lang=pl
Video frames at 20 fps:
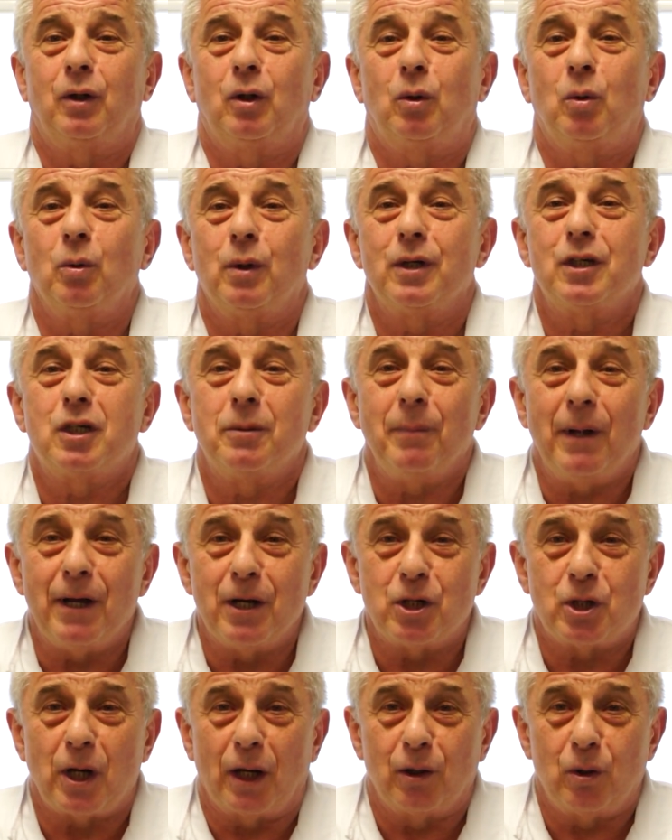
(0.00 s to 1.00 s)
który
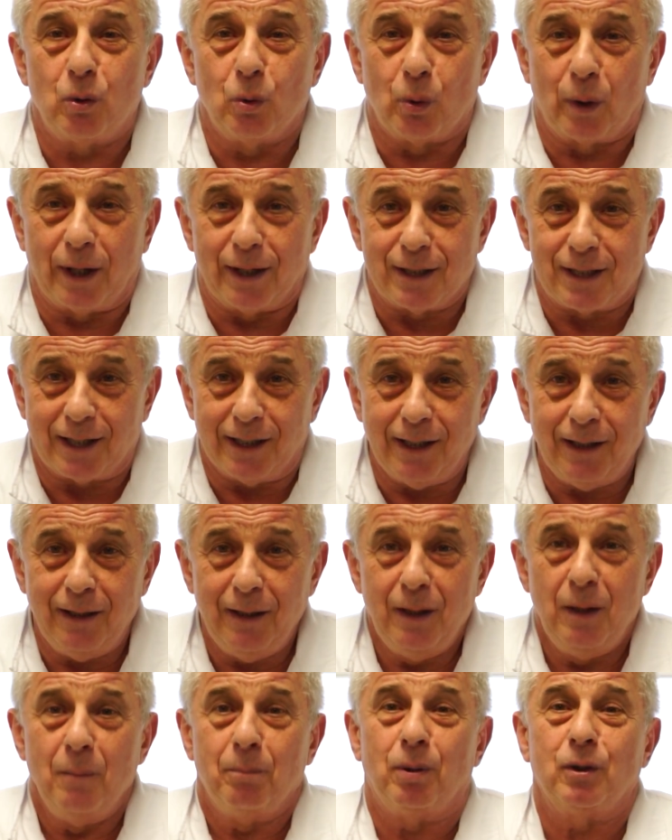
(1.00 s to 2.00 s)
zmniejsza diurezę,
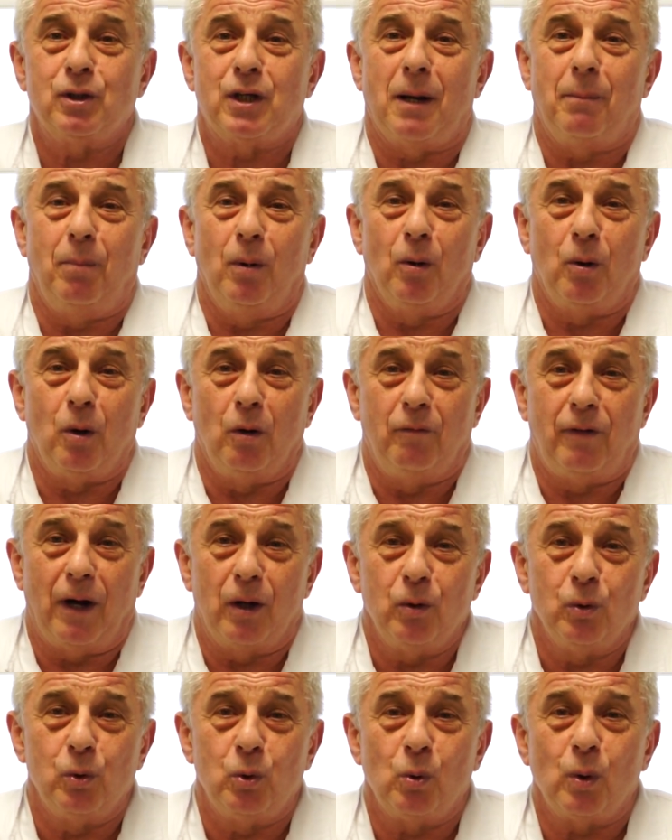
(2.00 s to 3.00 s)
po
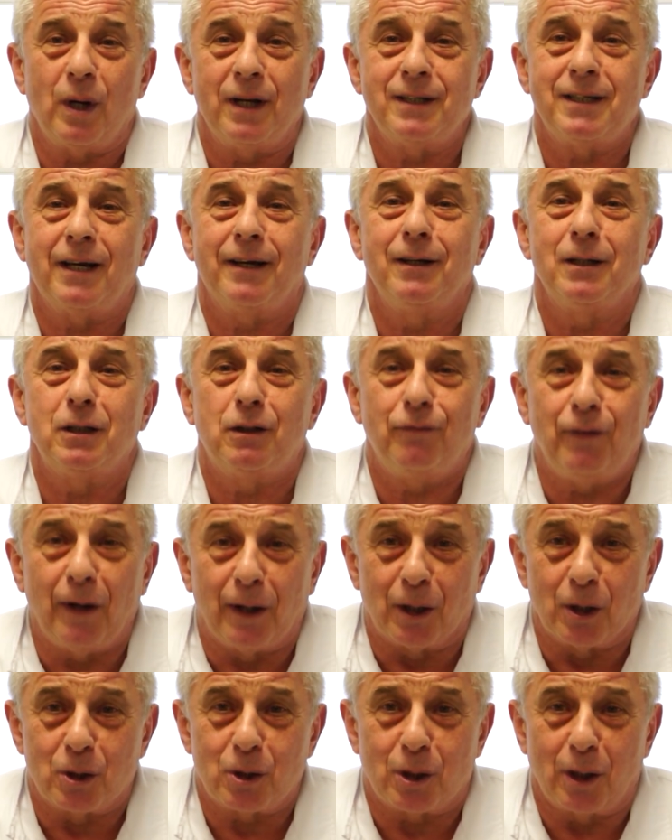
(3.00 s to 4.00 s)
zablokowaniu diureza jest
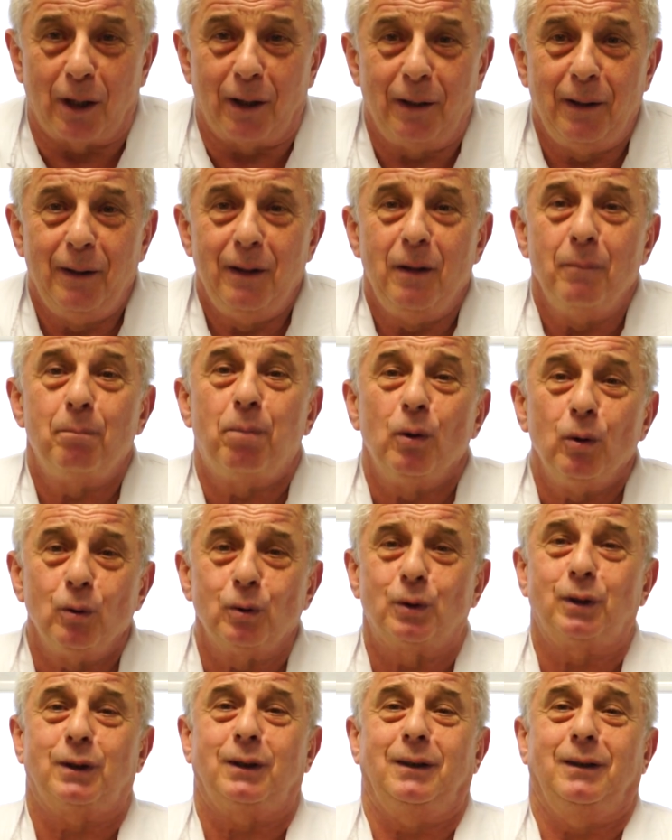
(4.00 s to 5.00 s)
większa
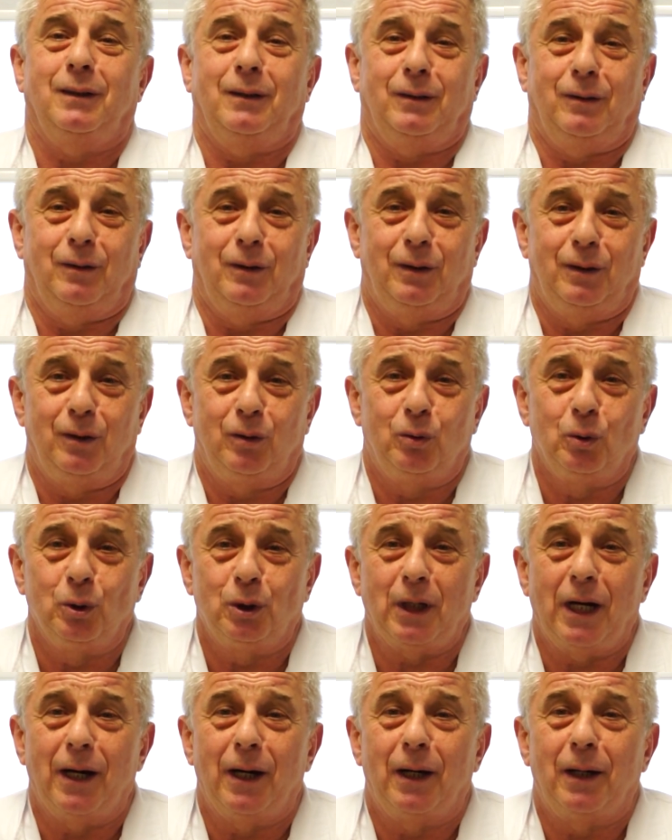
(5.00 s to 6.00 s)
plus y,
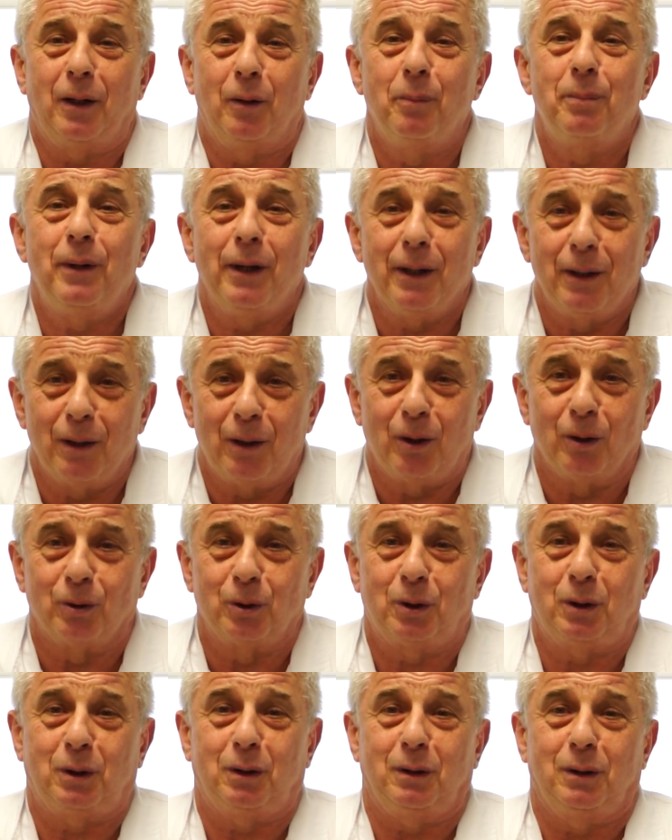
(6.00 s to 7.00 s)
duża
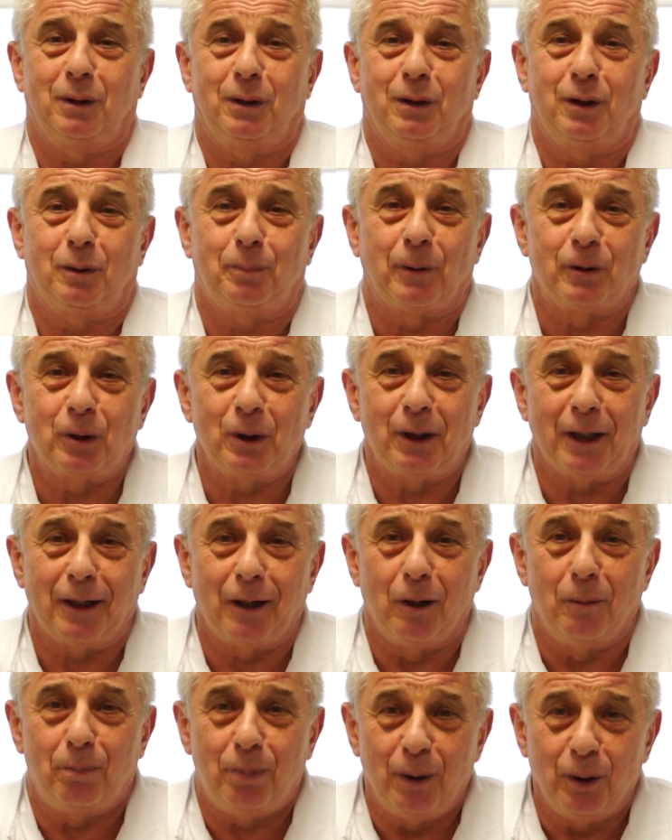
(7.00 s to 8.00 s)
objętość y,
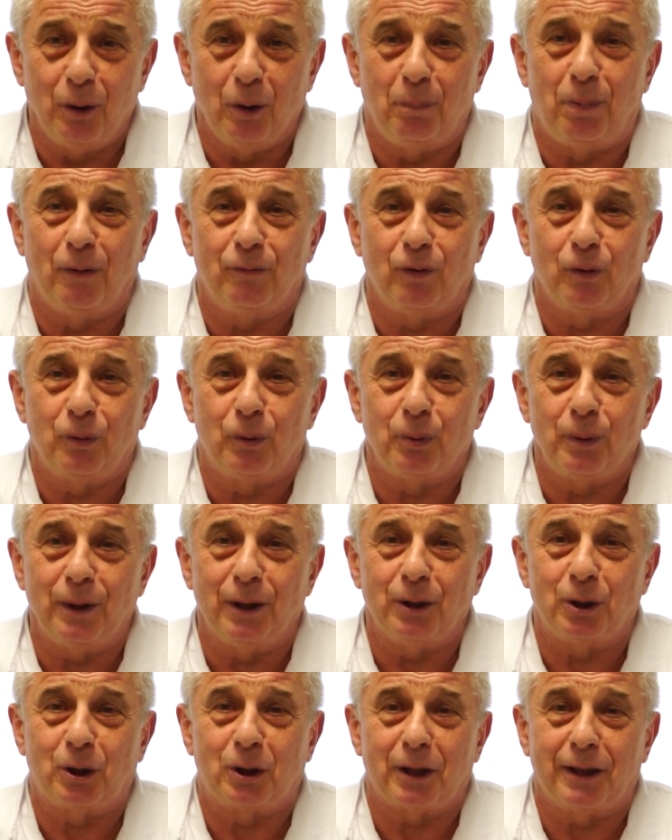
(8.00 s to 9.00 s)
spożytego płynu
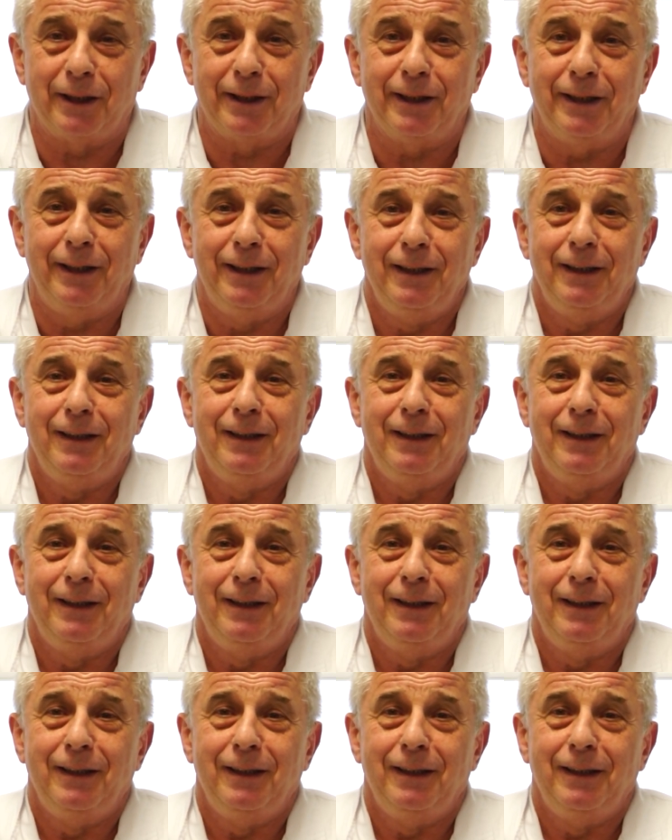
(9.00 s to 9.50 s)
powoduje, że